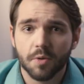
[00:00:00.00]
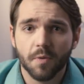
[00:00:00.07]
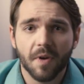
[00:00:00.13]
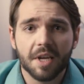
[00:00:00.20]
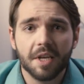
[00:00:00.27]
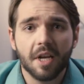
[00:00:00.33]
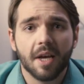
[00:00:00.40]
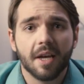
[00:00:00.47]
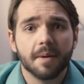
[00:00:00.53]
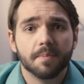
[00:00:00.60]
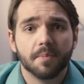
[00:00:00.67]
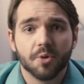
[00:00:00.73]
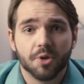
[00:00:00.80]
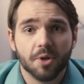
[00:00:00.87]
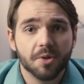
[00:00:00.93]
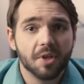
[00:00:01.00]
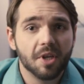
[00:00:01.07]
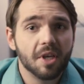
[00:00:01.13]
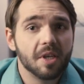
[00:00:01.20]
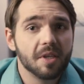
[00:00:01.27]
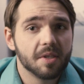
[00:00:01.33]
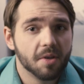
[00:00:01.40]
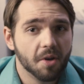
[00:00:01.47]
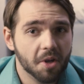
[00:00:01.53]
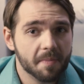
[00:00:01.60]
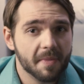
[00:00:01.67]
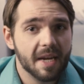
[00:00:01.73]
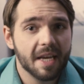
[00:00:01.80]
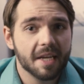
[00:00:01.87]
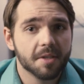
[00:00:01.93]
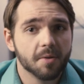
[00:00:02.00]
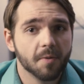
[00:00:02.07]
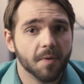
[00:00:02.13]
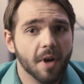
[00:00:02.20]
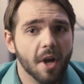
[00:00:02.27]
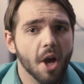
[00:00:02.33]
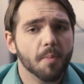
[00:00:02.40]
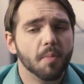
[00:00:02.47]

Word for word: Z uwagi na początki historii Meleksów,